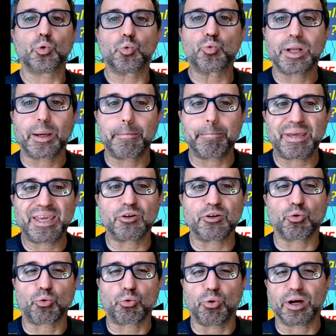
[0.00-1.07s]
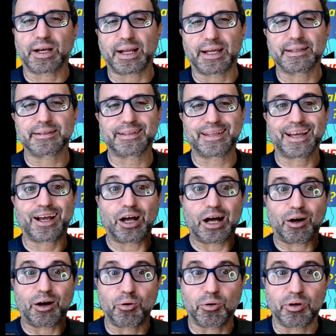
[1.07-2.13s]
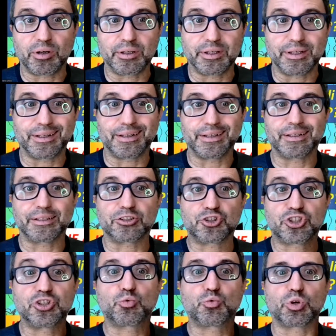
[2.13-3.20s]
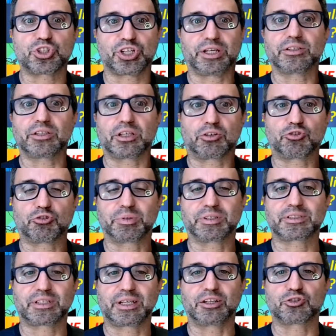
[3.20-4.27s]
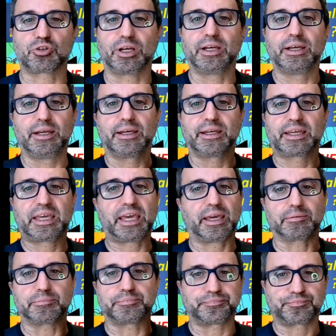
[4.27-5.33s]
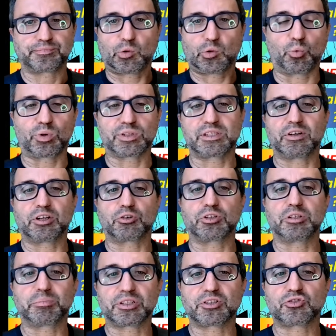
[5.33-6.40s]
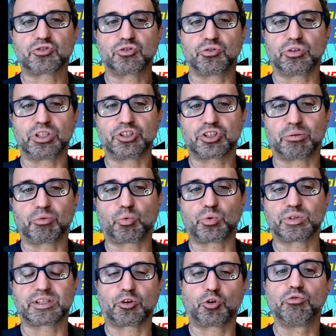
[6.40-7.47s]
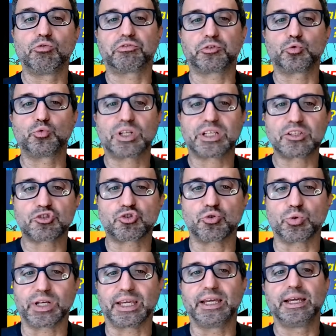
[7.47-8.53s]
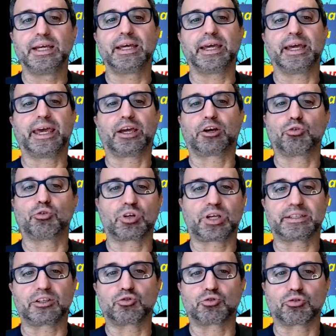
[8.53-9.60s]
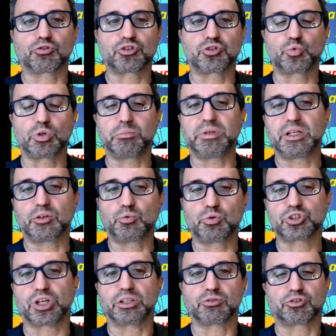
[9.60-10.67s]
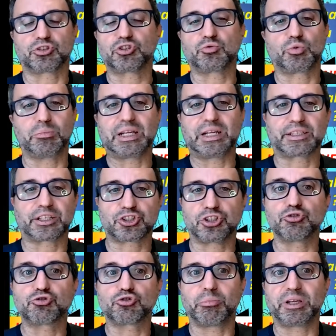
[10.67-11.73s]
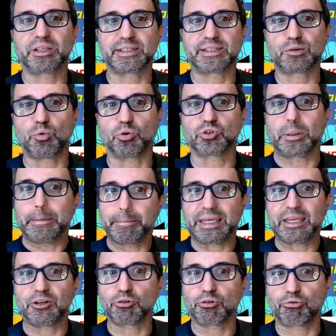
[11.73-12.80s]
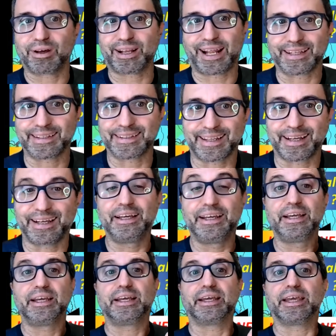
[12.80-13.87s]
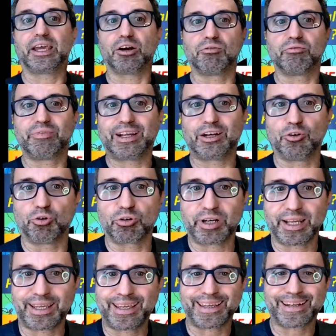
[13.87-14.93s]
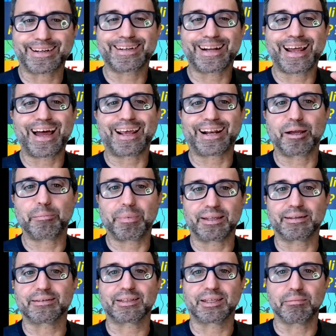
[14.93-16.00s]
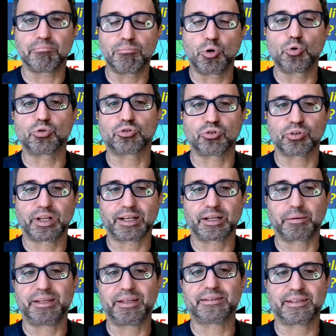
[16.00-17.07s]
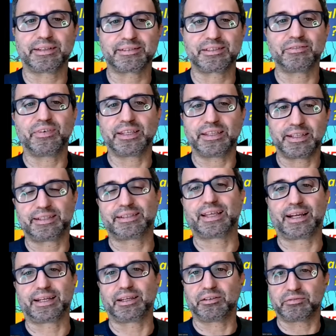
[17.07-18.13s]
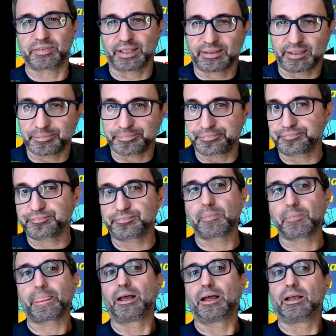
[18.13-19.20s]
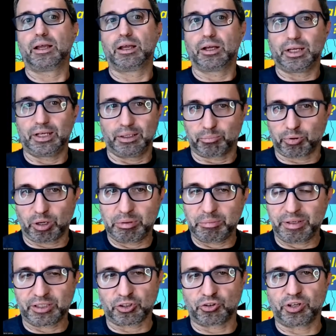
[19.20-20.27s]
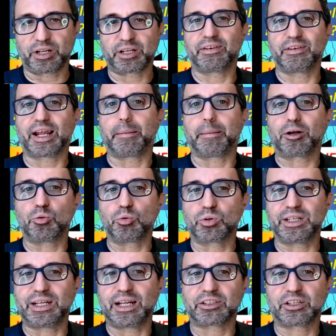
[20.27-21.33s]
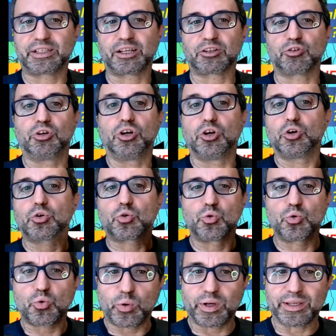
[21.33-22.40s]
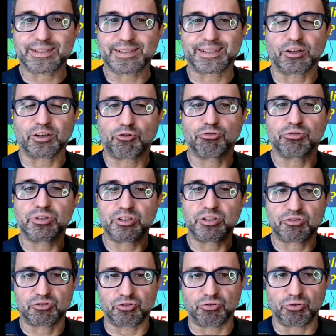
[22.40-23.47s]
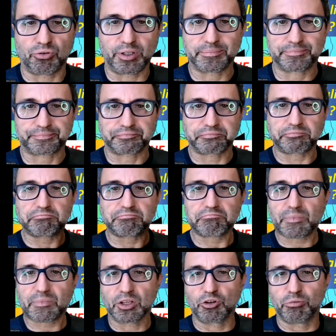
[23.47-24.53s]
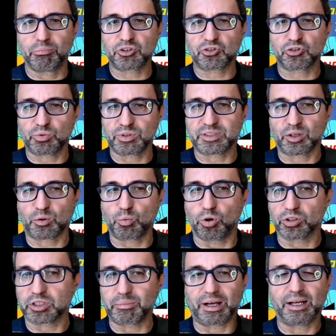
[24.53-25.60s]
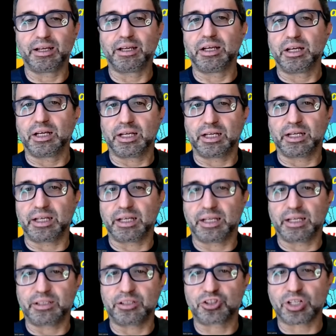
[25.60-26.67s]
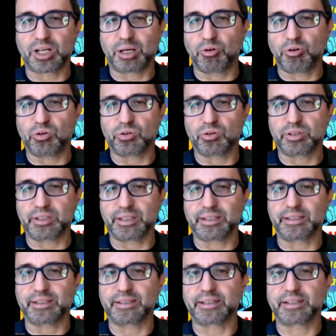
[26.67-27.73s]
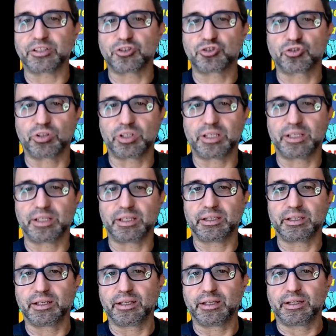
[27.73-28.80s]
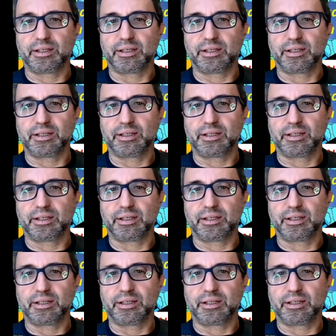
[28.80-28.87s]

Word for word: una meno 40 a uh, eh, 500 hectopascal, cioè che con questi valori di pressione, diciamo in questa configurazione, è collocata ecco intorno a 5.200-5.300 metri di quota, meno 40. È un valore che raramente, molto raramente si vede in Italia, infatti probabilmente non arriverà, ma comunque in Alta direzione, con queste condizioni, io ho messo queste quote, ma eh, diciamo nelle regioni,